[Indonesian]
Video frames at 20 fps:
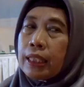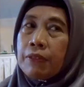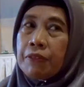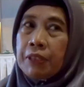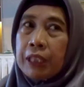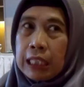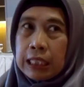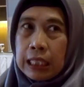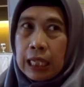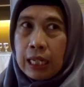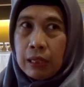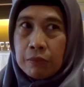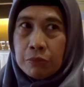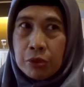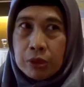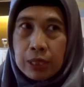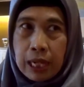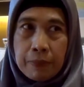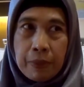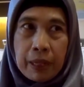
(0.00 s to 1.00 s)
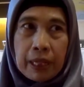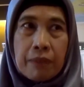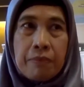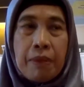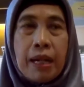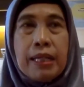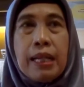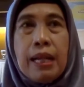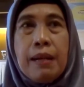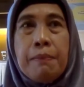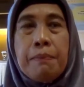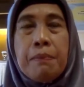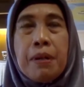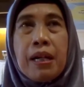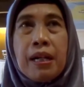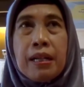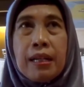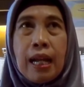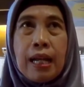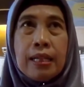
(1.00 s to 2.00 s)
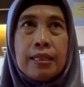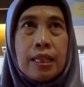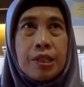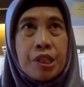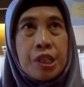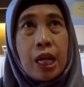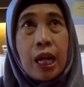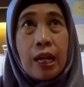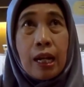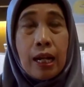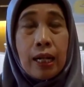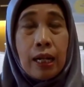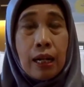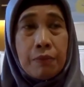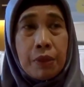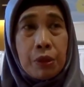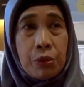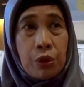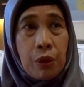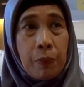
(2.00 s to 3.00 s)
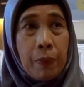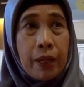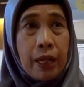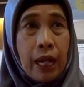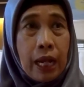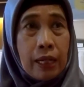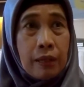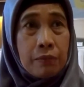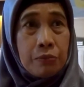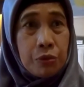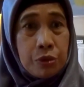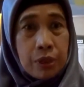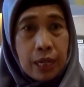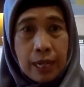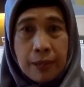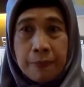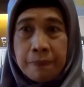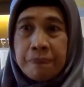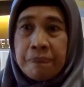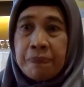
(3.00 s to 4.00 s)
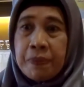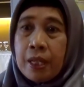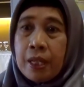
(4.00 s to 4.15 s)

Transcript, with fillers: yaitu diisi oleh Dr. Anda Rita Sumarni MSI, di dalam